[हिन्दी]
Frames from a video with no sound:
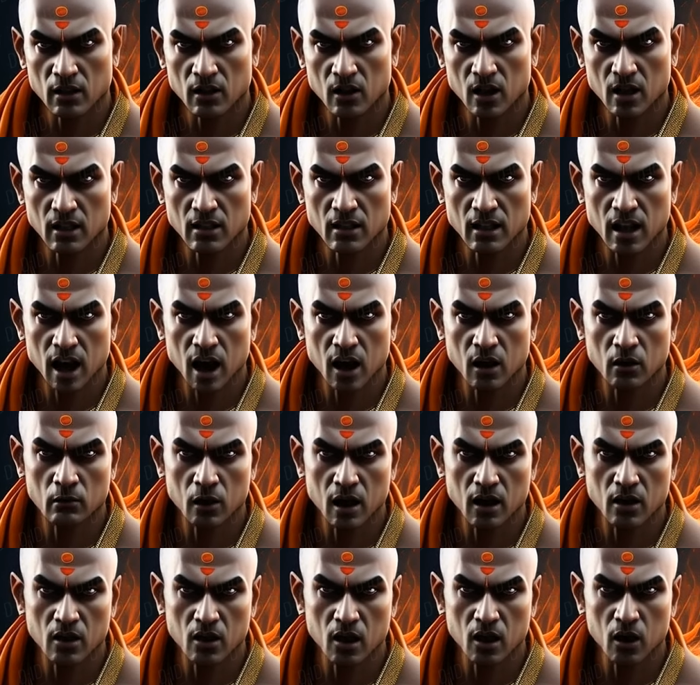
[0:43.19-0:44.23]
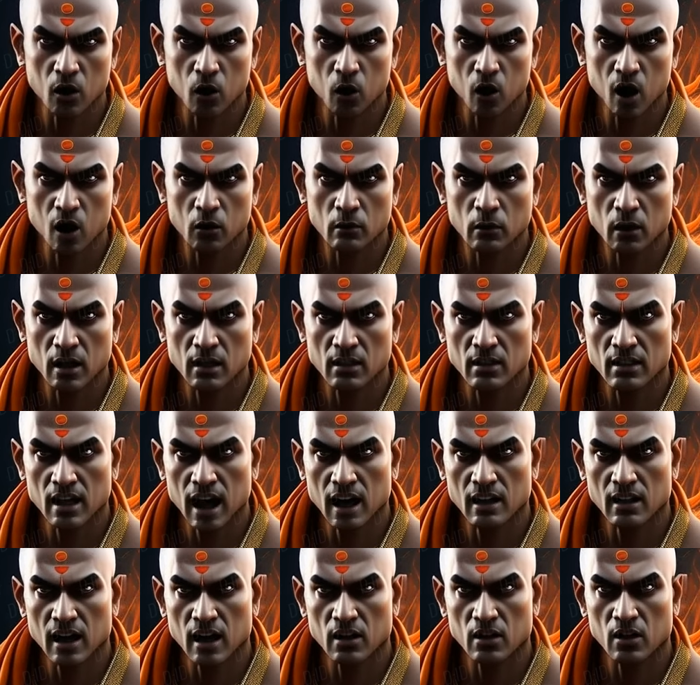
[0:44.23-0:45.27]
जिससे हनुमान जी और भी
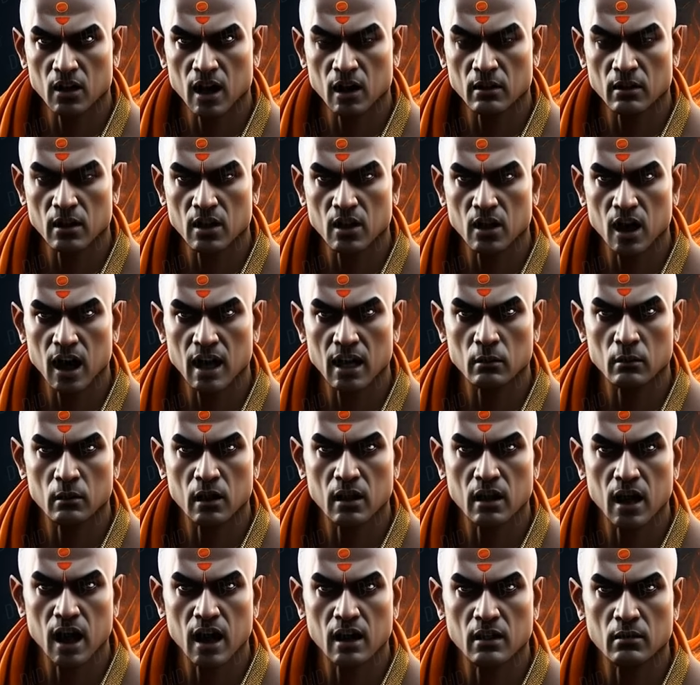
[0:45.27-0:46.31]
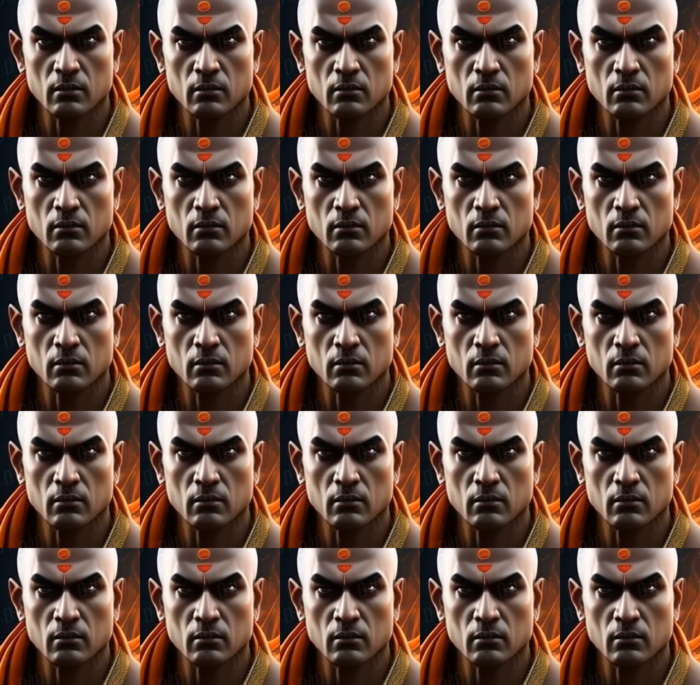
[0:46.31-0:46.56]
ज्यादा शक्तिशाली बन गई